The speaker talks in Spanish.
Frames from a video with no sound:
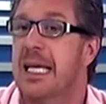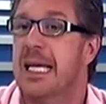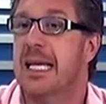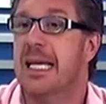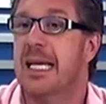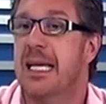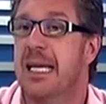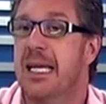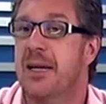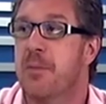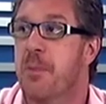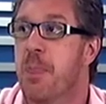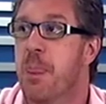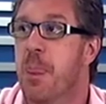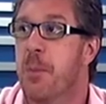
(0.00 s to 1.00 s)
Chile, eh, por
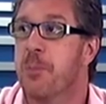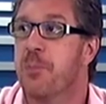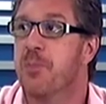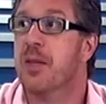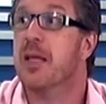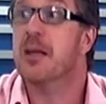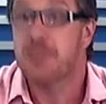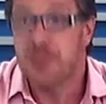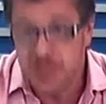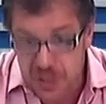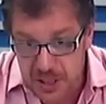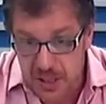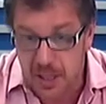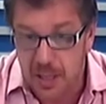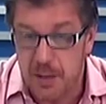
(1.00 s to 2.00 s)
ejemplo.
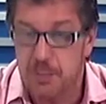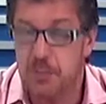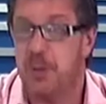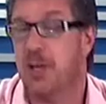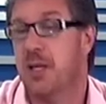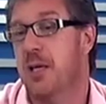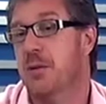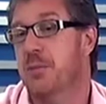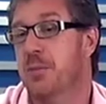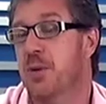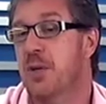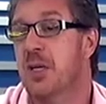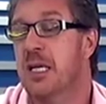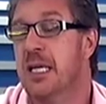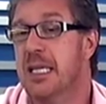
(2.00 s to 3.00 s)
Chile, por
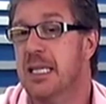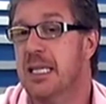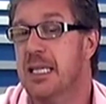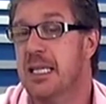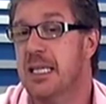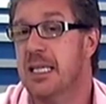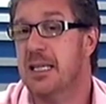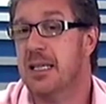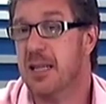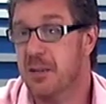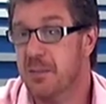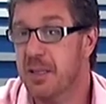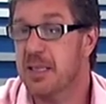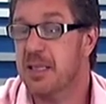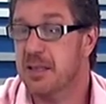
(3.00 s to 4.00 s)
ejemplo y
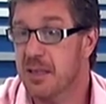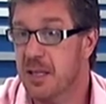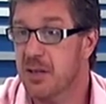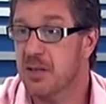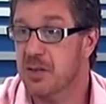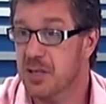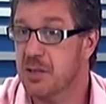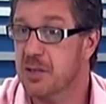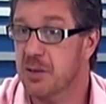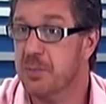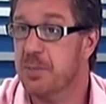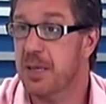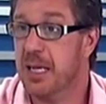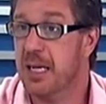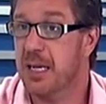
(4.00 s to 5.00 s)
realmente estas cosas
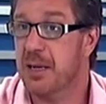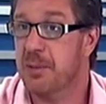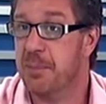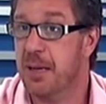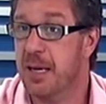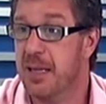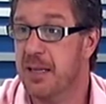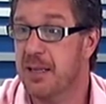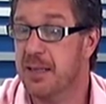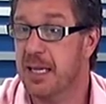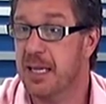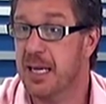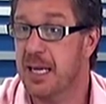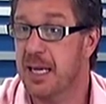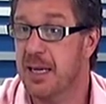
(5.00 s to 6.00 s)
son para,
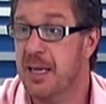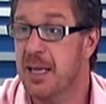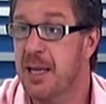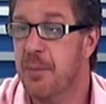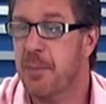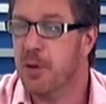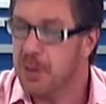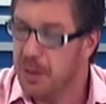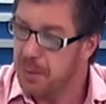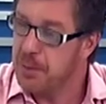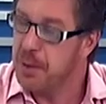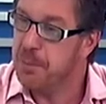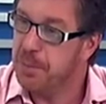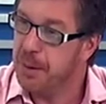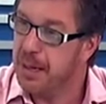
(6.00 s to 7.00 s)
destacar, pero
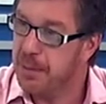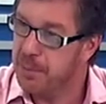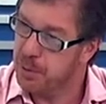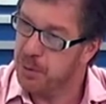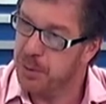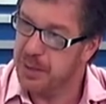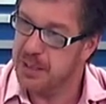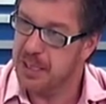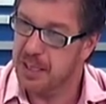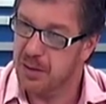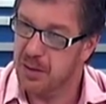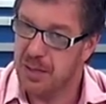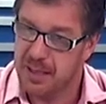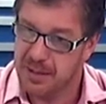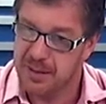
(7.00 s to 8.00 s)
también para aprovechar
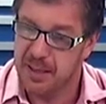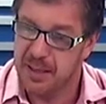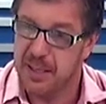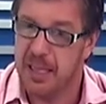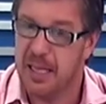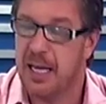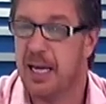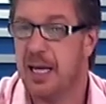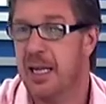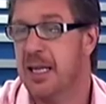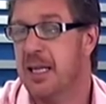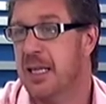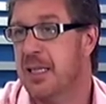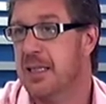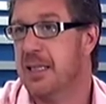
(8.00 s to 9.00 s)
con la
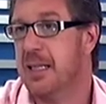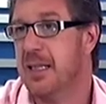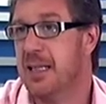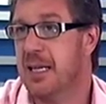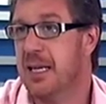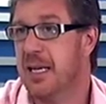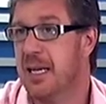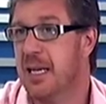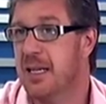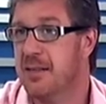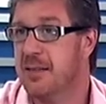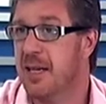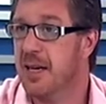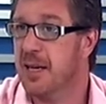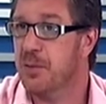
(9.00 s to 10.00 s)
seriedad de,
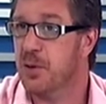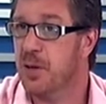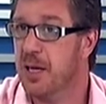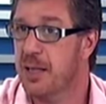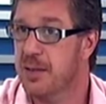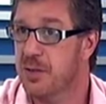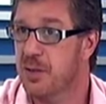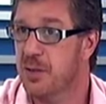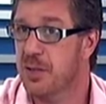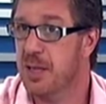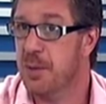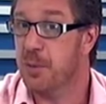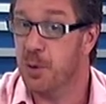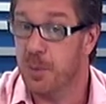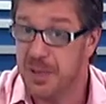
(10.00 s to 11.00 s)
canalizar la vocación
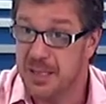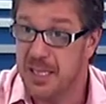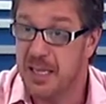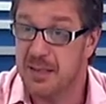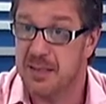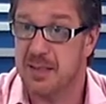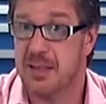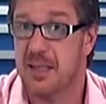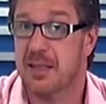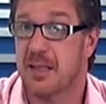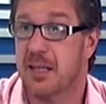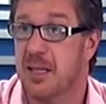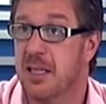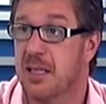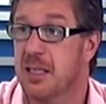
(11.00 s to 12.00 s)
y aprovechar esas
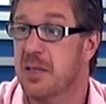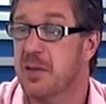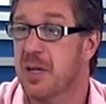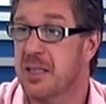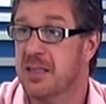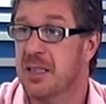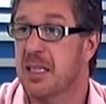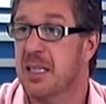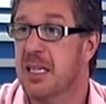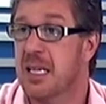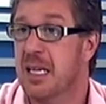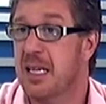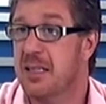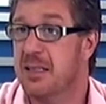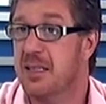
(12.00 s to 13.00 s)
alternativas
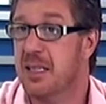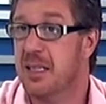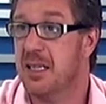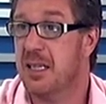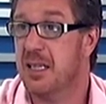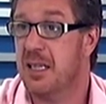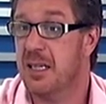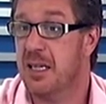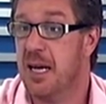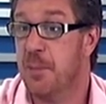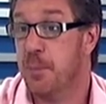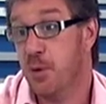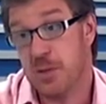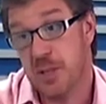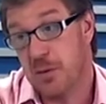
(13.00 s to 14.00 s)
este,
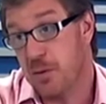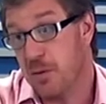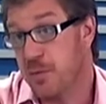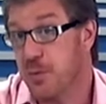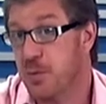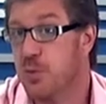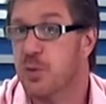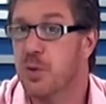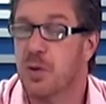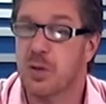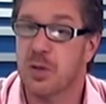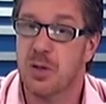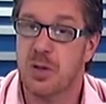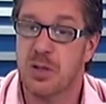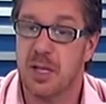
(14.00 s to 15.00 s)
apostando a futuro.
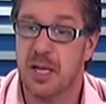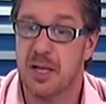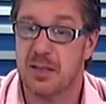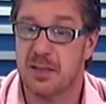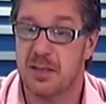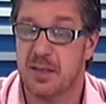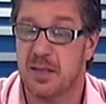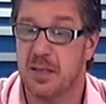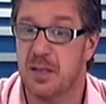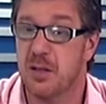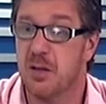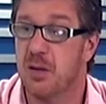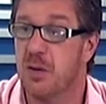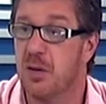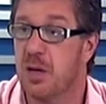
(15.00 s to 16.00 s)
¿no? Y en ese
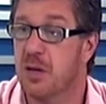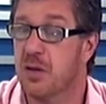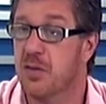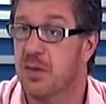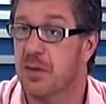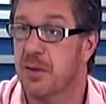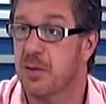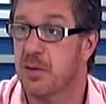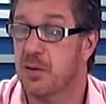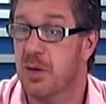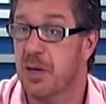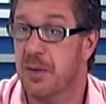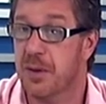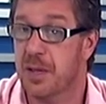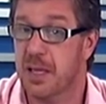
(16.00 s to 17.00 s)
sentido el
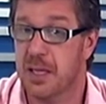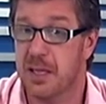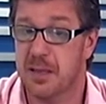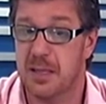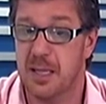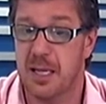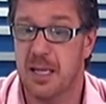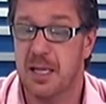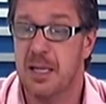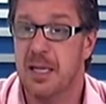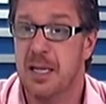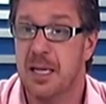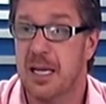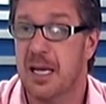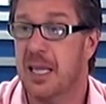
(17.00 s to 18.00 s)
conservatorio la verdad que está
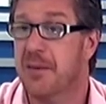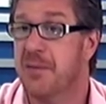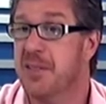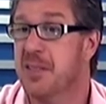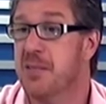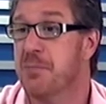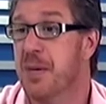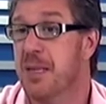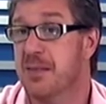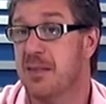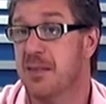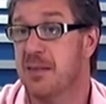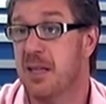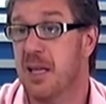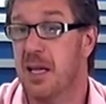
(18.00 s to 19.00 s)
cada vez más
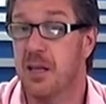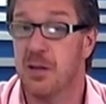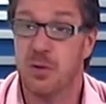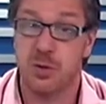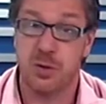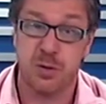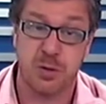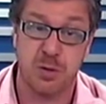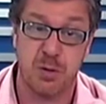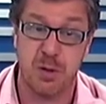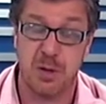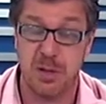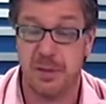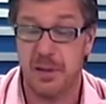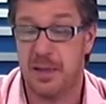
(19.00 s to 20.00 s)
instalado, no solo
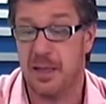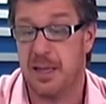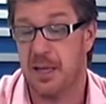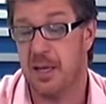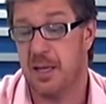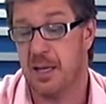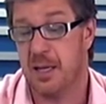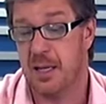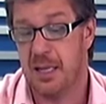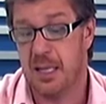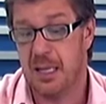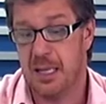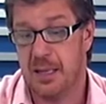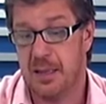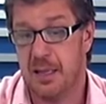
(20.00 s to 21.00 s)
a nivel de la
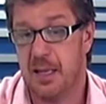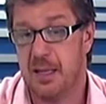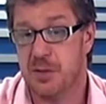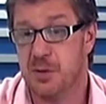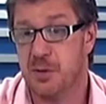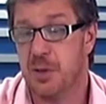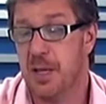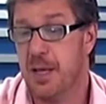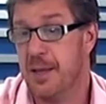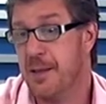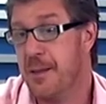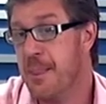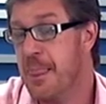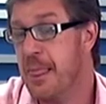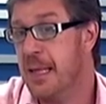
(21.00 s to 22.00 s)
de la
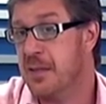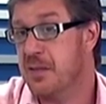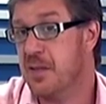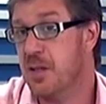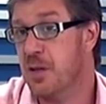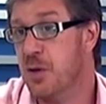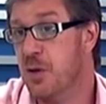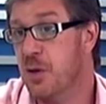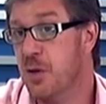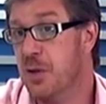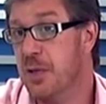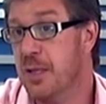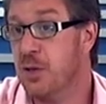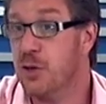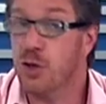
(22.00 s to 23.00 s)
ciudad, sino
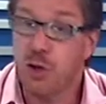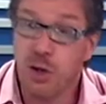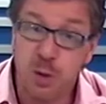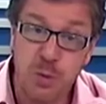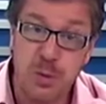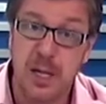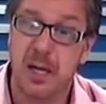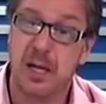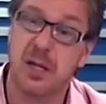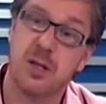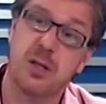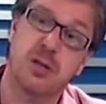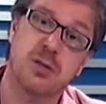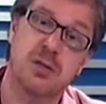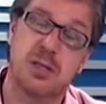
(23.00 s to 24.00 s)
de toda una
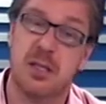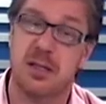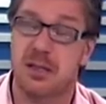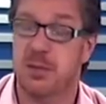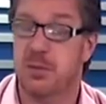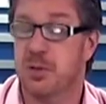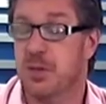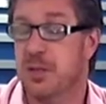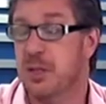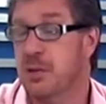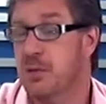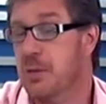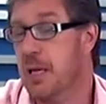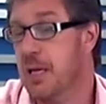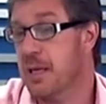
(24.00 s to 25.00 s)
región. Estamos
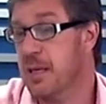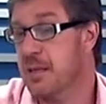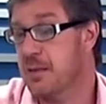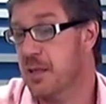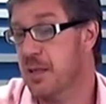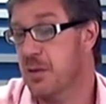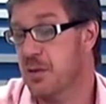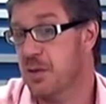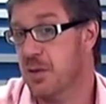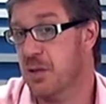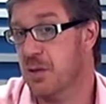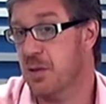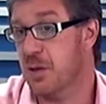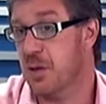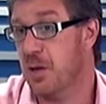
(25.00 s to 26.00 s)
teniendo un alcance de
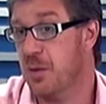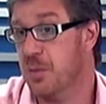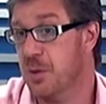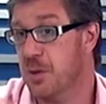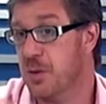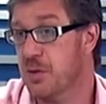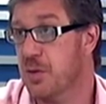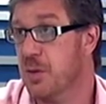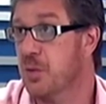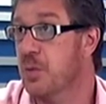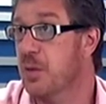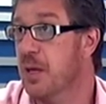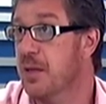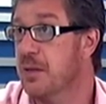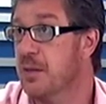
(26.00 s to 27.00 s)
200 kilómetros
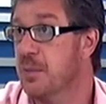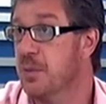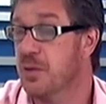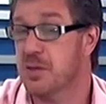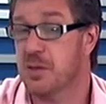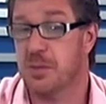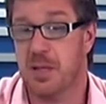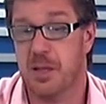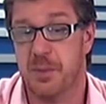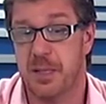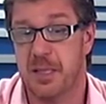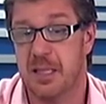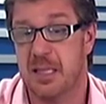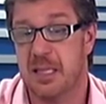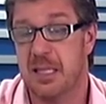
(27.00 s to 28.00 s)
circulares
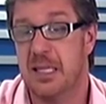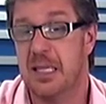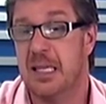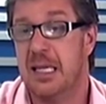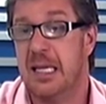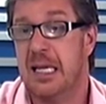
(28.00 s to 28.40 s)
aproximadamente,